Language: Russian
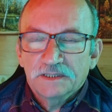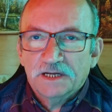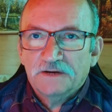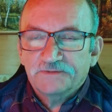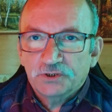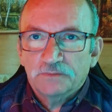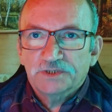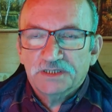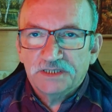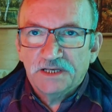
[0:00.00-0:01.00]
Так а в
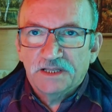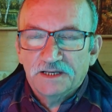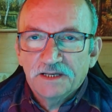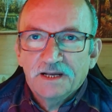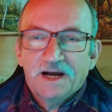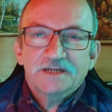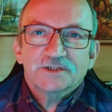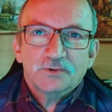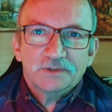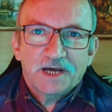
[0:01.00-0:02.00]
чем же дело? А
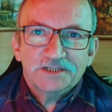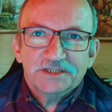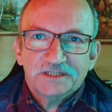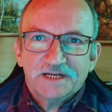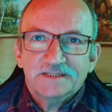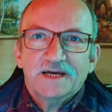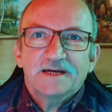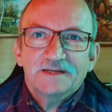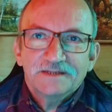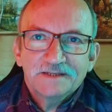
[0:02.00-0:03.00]
что наши
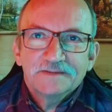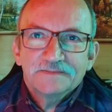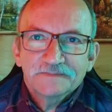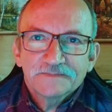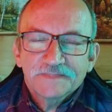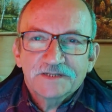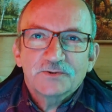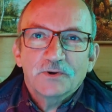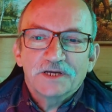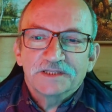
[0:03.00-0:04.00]
тогда?
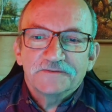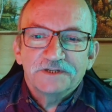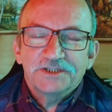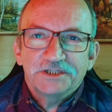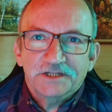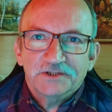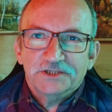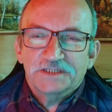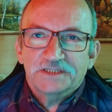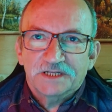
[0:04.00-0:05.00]
Кто это высчитал
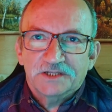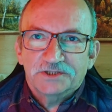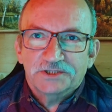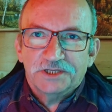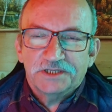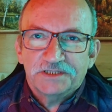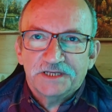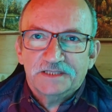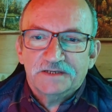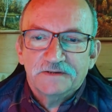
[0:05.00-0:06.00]

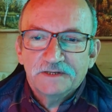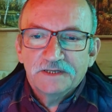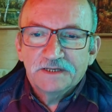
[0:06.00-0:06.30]
6,4?